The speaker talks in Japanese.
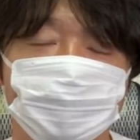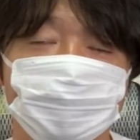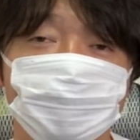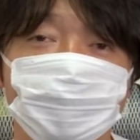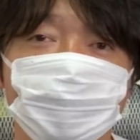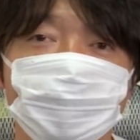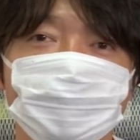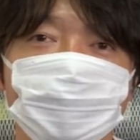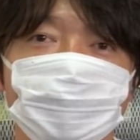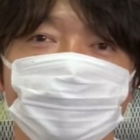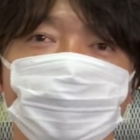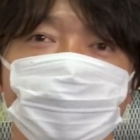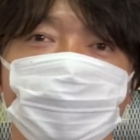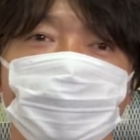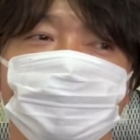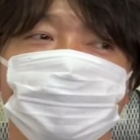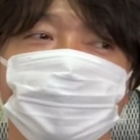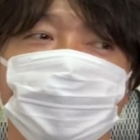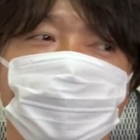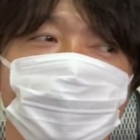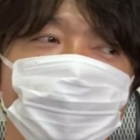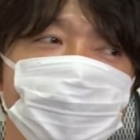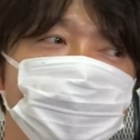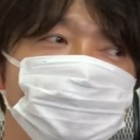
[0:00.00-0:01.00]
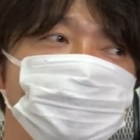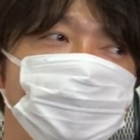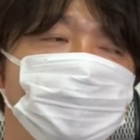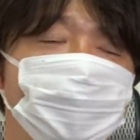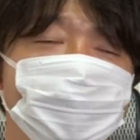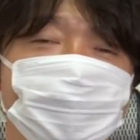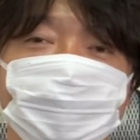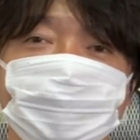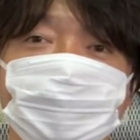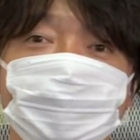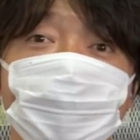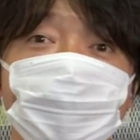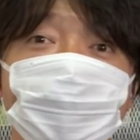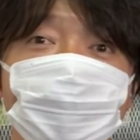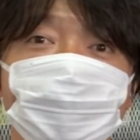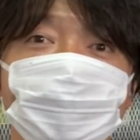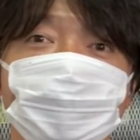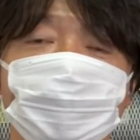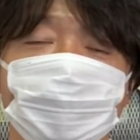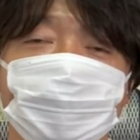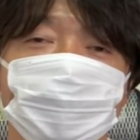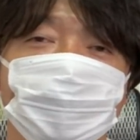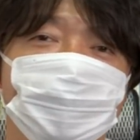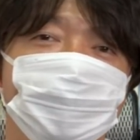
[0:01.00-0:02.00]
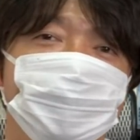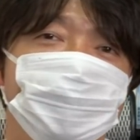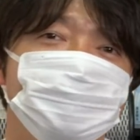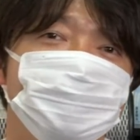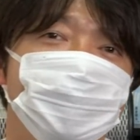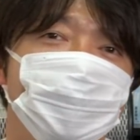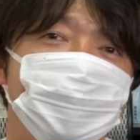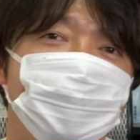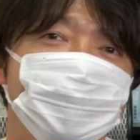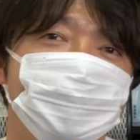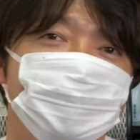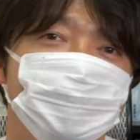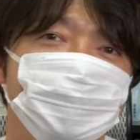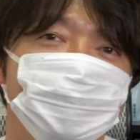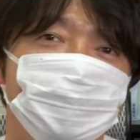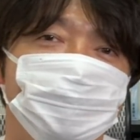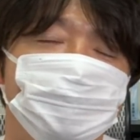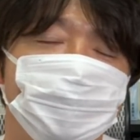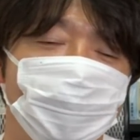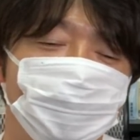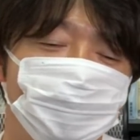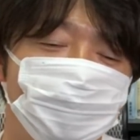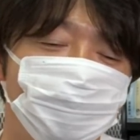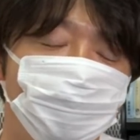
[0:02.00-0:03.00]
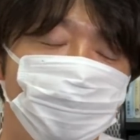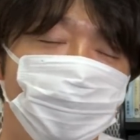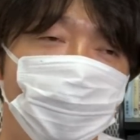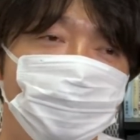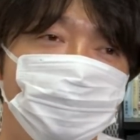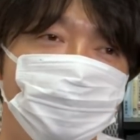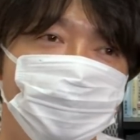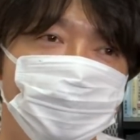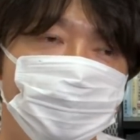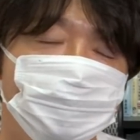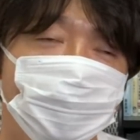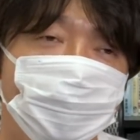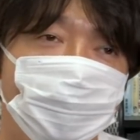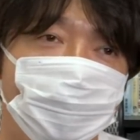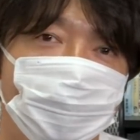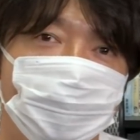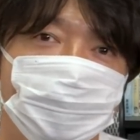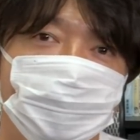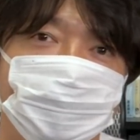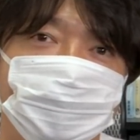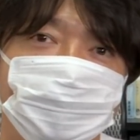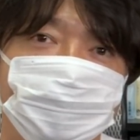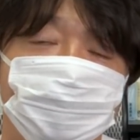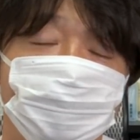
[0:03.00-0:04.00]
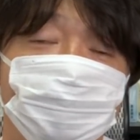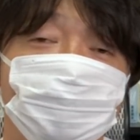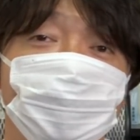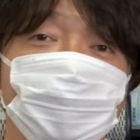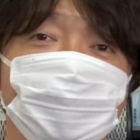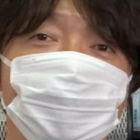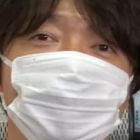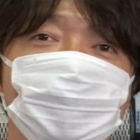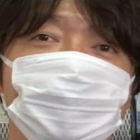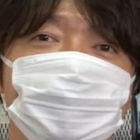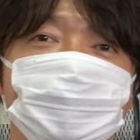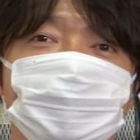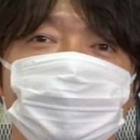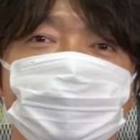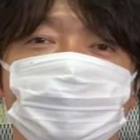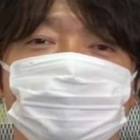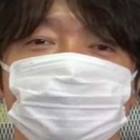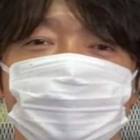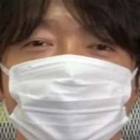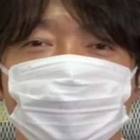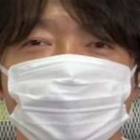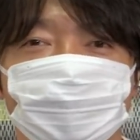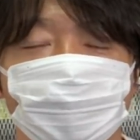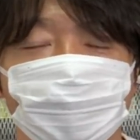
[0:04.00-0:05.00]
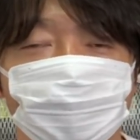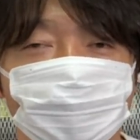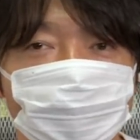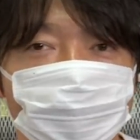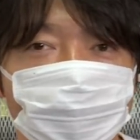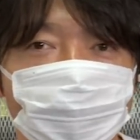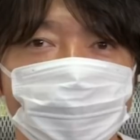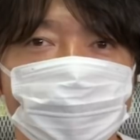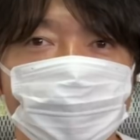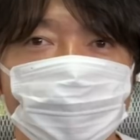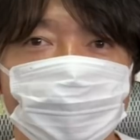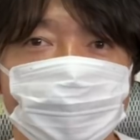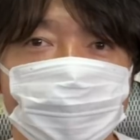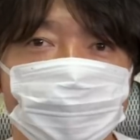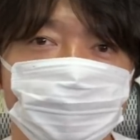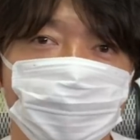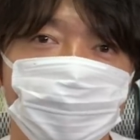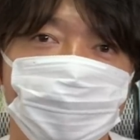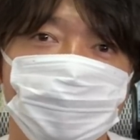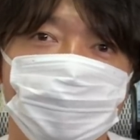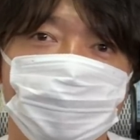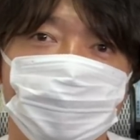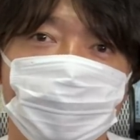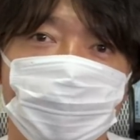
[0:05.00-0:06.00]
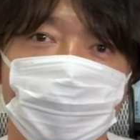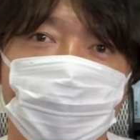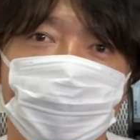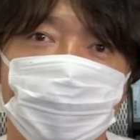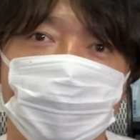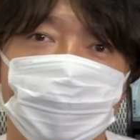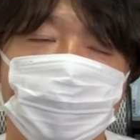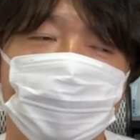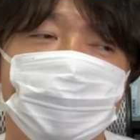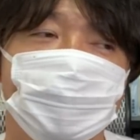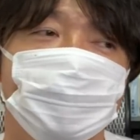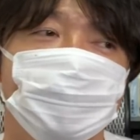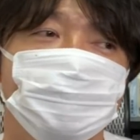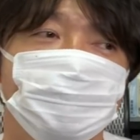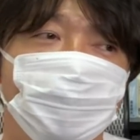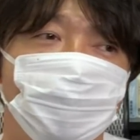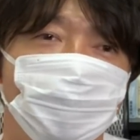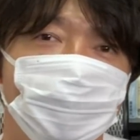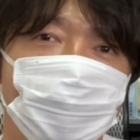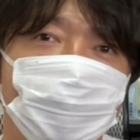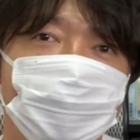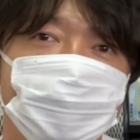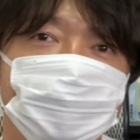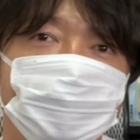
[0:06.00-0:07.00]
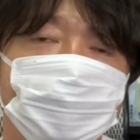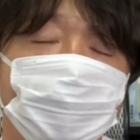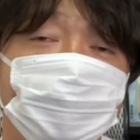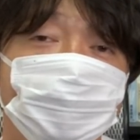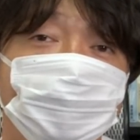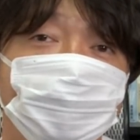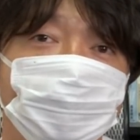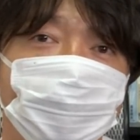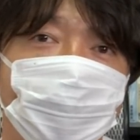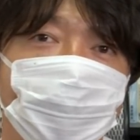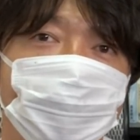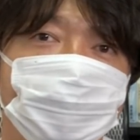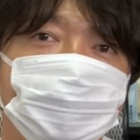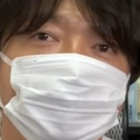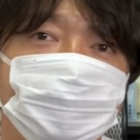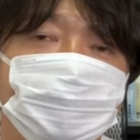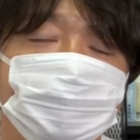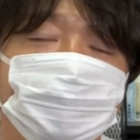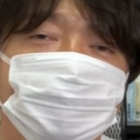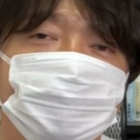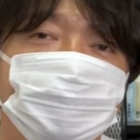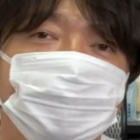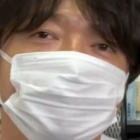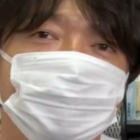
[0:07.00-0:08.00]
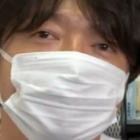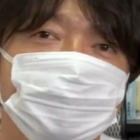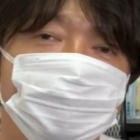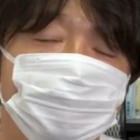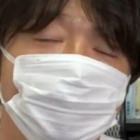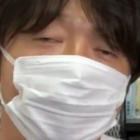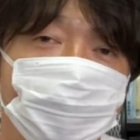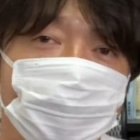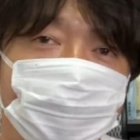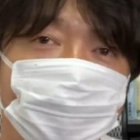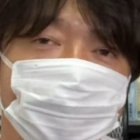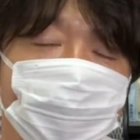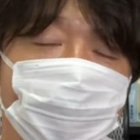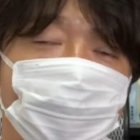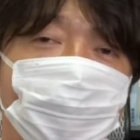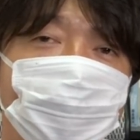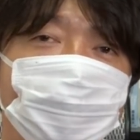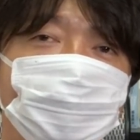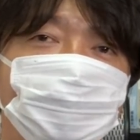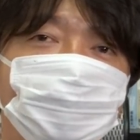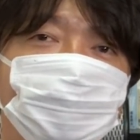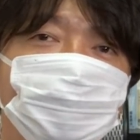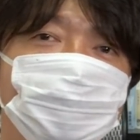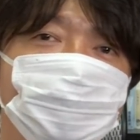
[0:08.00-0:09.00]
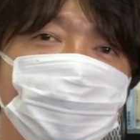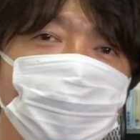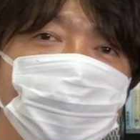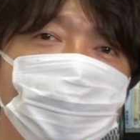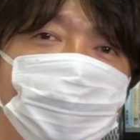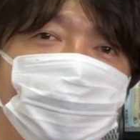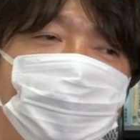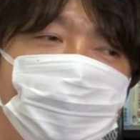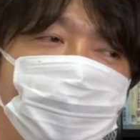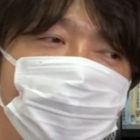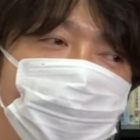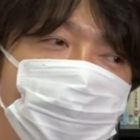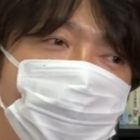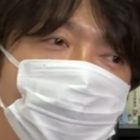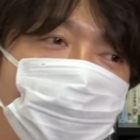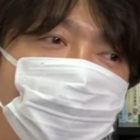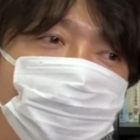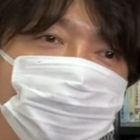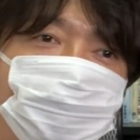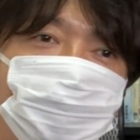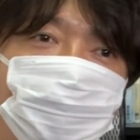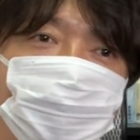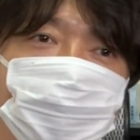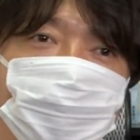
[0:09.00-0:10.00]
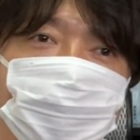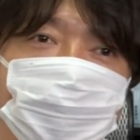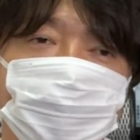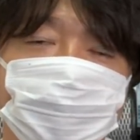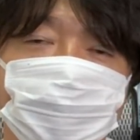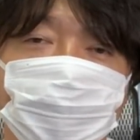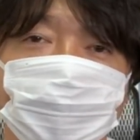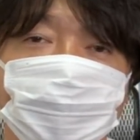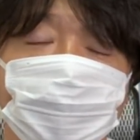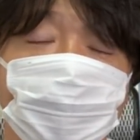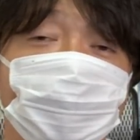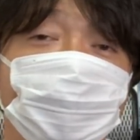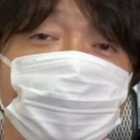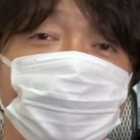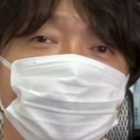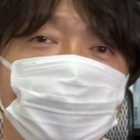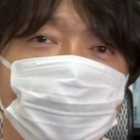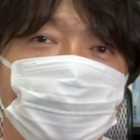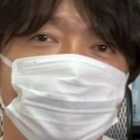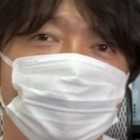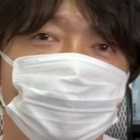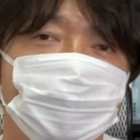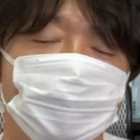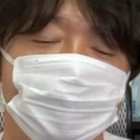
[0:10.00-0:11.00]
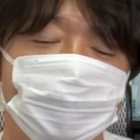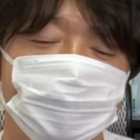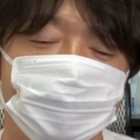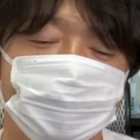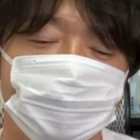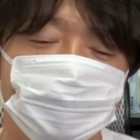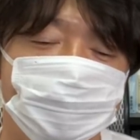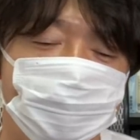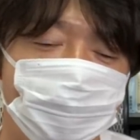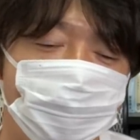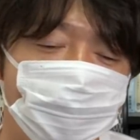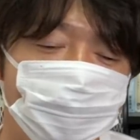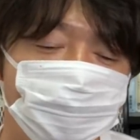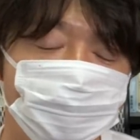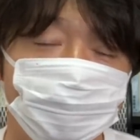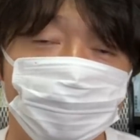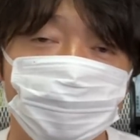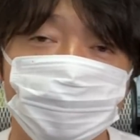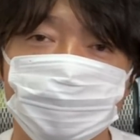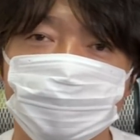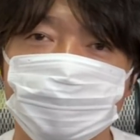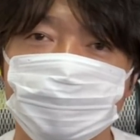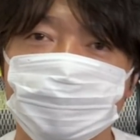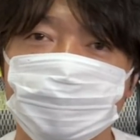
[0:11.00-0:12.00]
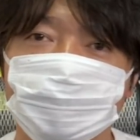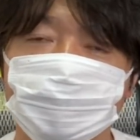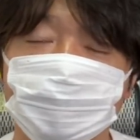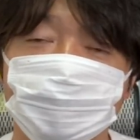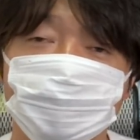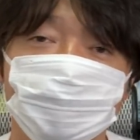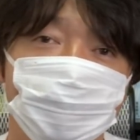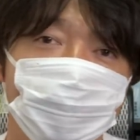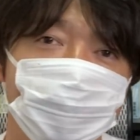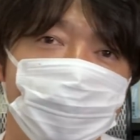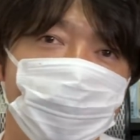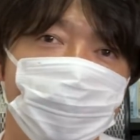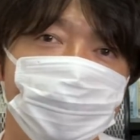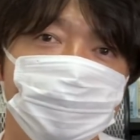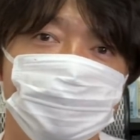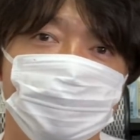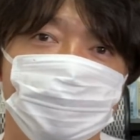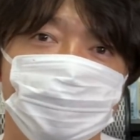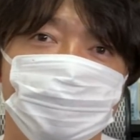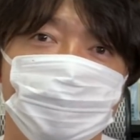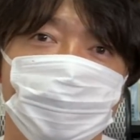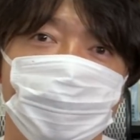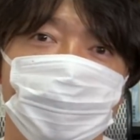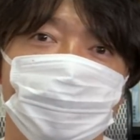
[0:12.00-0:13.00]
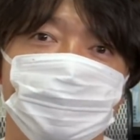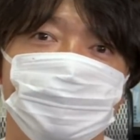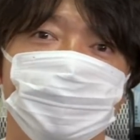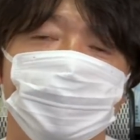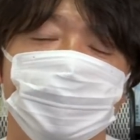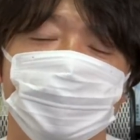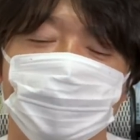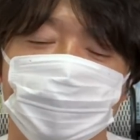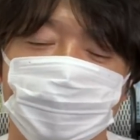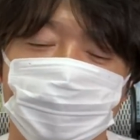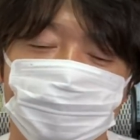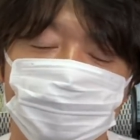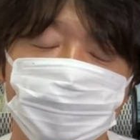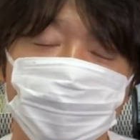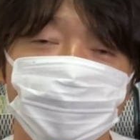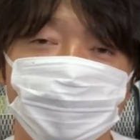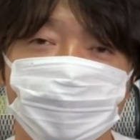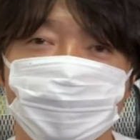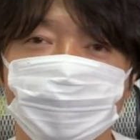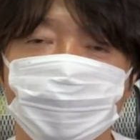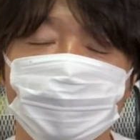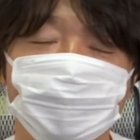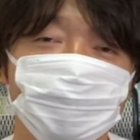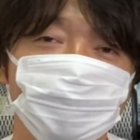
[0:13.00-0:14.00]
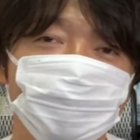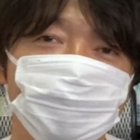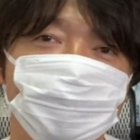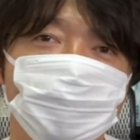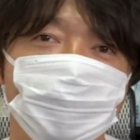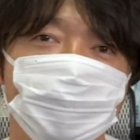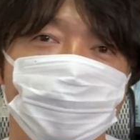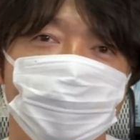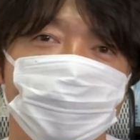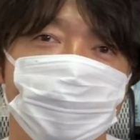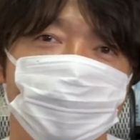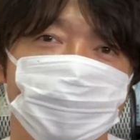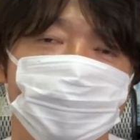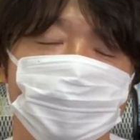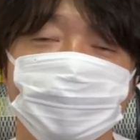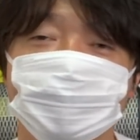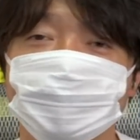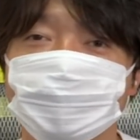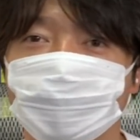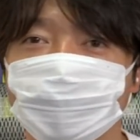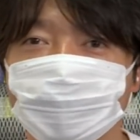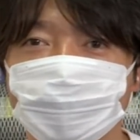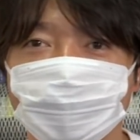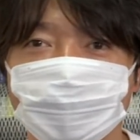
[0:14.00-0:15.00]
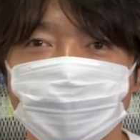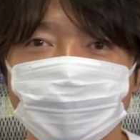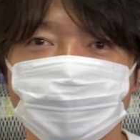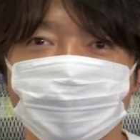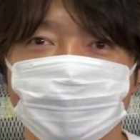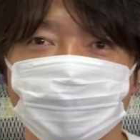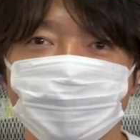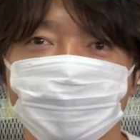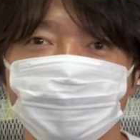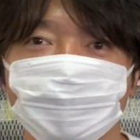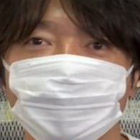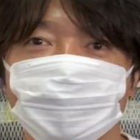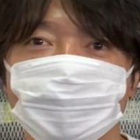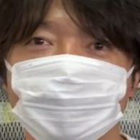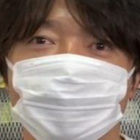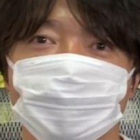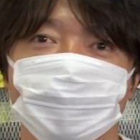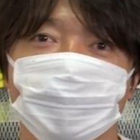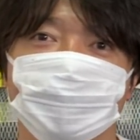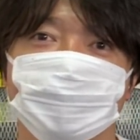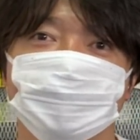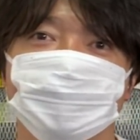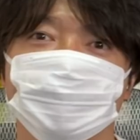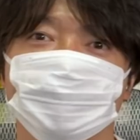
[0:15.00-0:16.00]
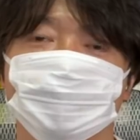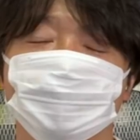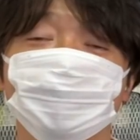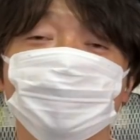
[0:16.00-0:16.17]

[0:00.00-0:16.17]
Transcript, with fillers: そういった意味では、まあ、別にね、えー、まあ、あの、まあ、動画も含めてなんですけども、まあ、そんなにリモートでね、えー、まあ、お客さんと対峙するとかね、ジャケットをね、羽織るときに下になね、えー、清掃する必要がないときは、もうユニクロとかでいいんじゃねって思っちゃったんですね。